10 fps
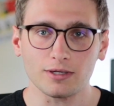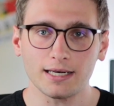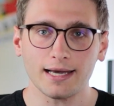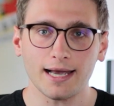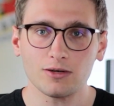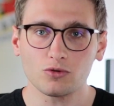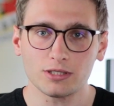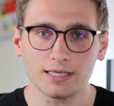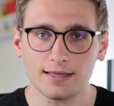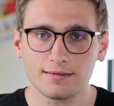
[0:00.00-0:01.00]
und generell
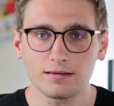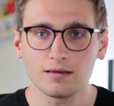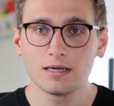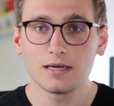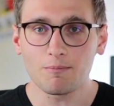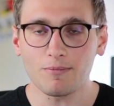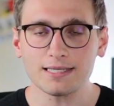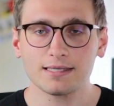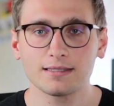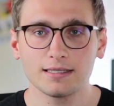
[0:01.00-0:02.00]
durch die ganze Masse,